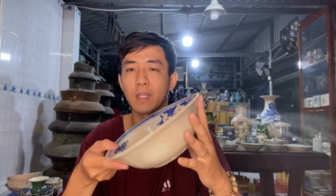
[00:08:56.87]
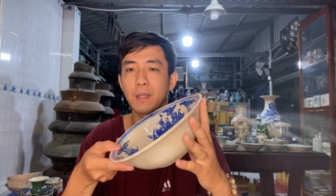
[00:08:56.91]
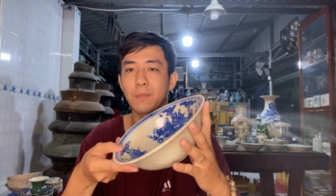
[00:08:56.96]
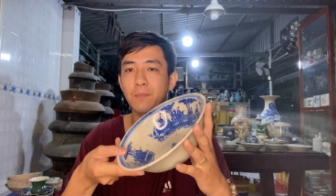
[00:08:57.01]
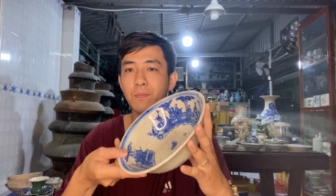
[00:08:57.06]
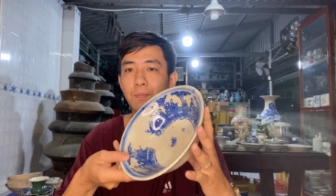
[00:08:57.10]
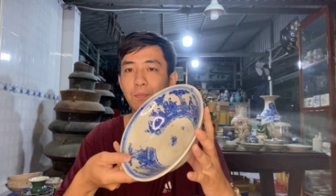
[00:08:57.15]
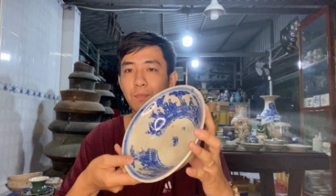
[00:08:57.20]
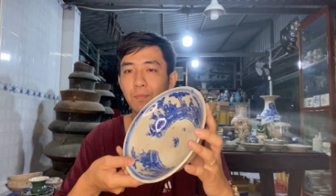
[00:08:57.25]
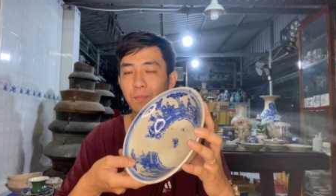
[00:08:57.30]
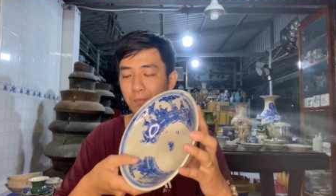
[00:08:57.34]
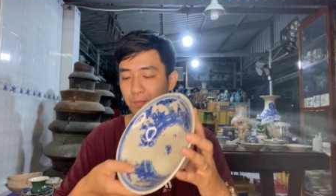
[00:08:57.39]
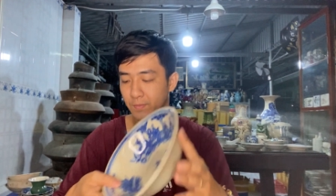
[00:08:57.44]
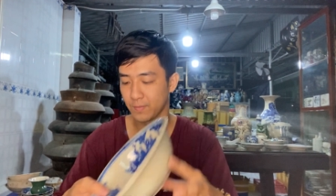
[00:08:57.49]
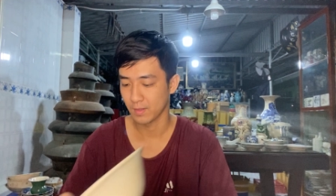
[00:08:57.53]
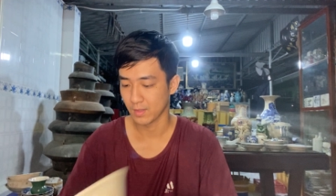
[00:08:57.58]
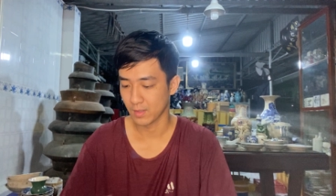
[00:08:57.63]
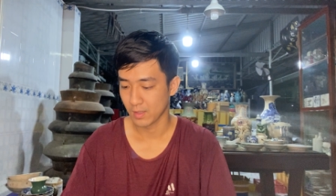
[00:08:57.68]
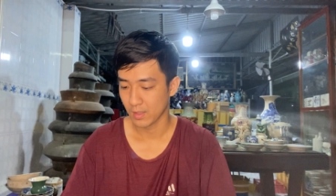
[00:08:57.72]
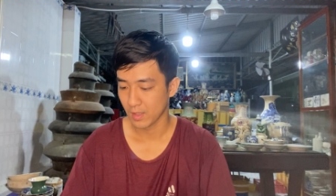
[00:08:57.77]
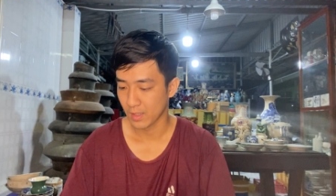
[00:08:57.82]
đẹp
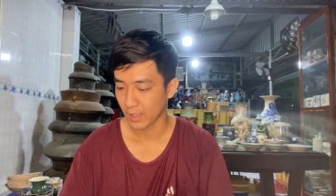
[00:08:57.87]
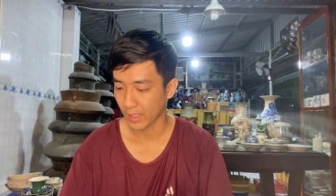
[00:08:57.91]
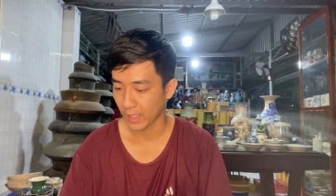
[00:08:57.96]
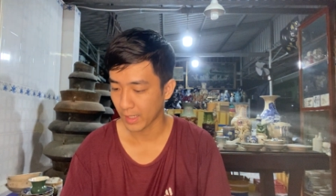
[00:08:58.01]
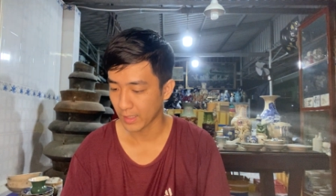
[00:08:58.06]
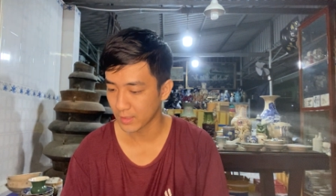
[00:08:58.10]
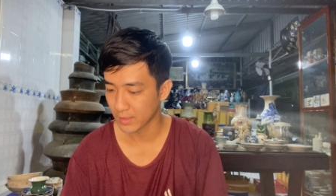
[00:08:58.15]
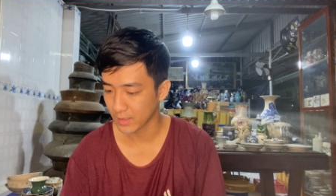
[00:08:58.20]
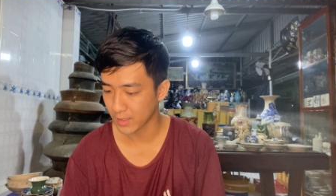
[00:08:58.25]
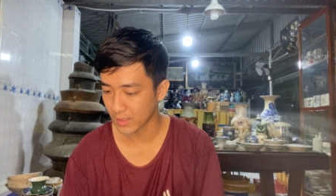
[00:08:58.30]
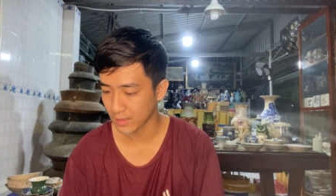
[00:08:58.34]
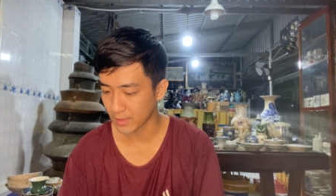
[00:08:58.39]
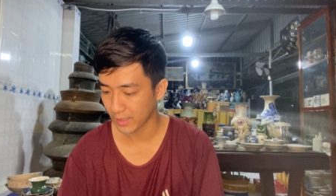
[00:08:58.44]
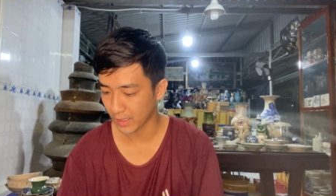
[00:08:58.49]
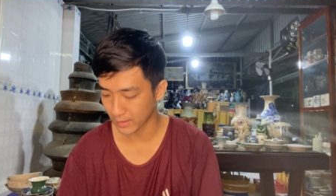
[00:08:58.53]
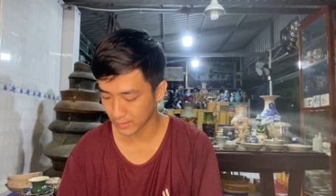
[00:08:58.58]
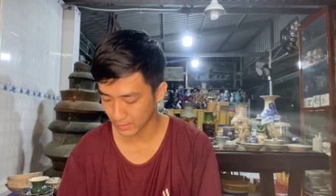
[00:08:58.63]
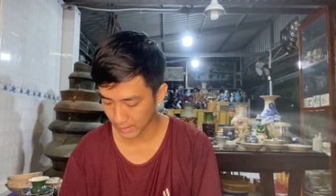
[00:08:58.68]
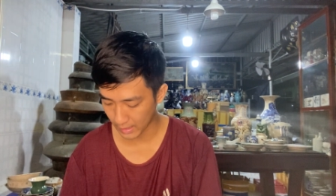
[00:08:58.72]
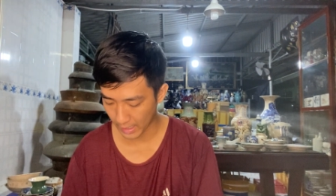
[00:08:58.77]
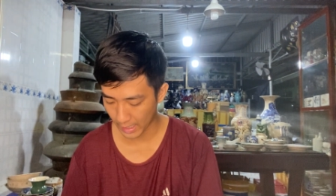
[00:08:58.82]
cái thứ nhất
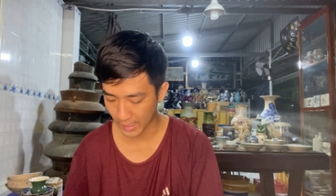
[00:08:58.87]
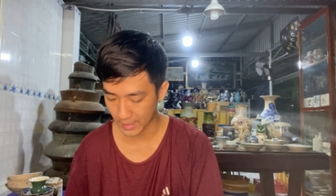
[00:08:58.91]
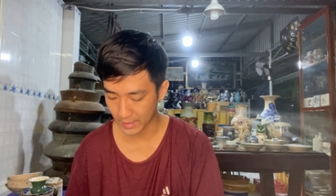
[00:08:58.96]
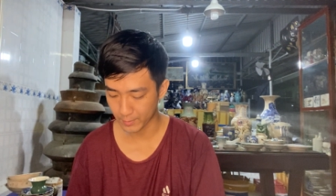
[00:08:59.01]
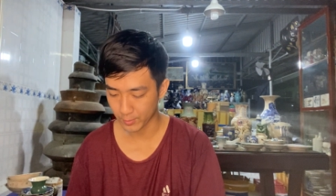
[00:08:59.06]
cái thứ hai